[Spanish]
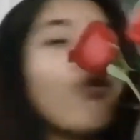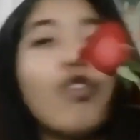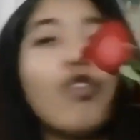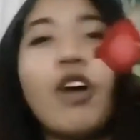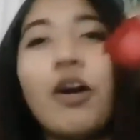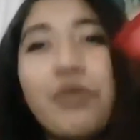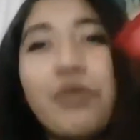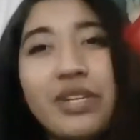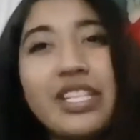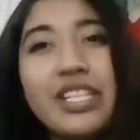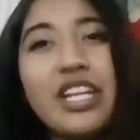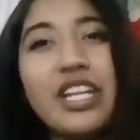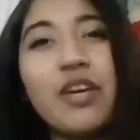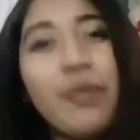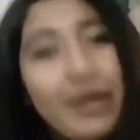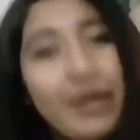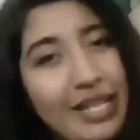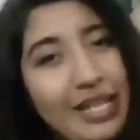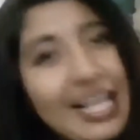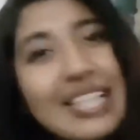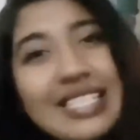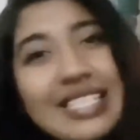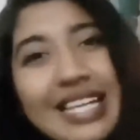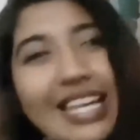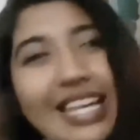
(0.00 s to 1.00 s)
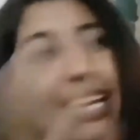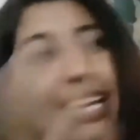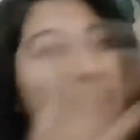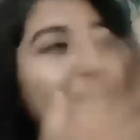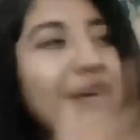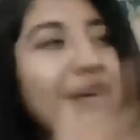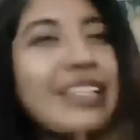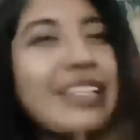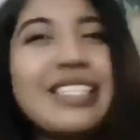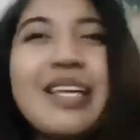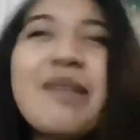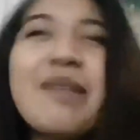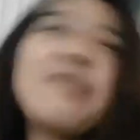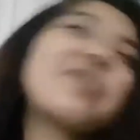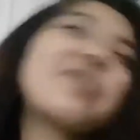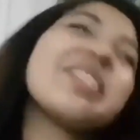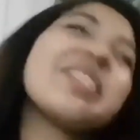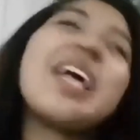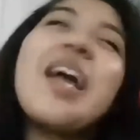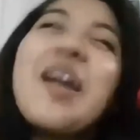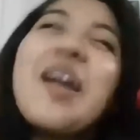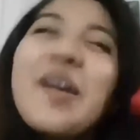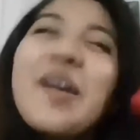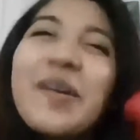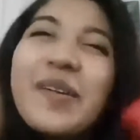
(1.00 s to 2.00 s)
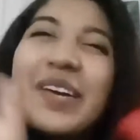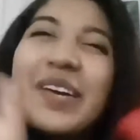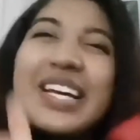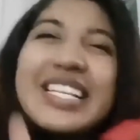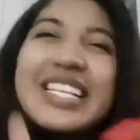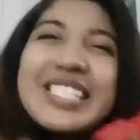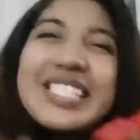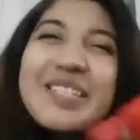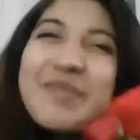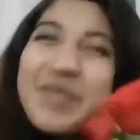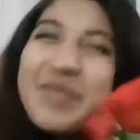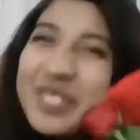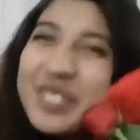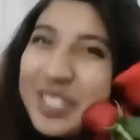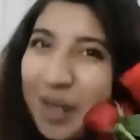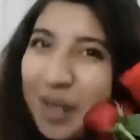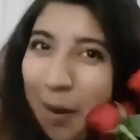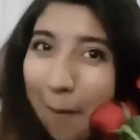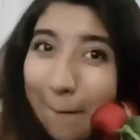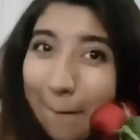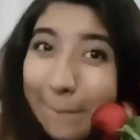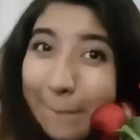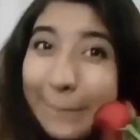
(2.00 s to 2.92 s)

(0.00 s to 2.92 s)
Ahorita no, ¿verdad? Hasta que la veamos. Cuídense mucho.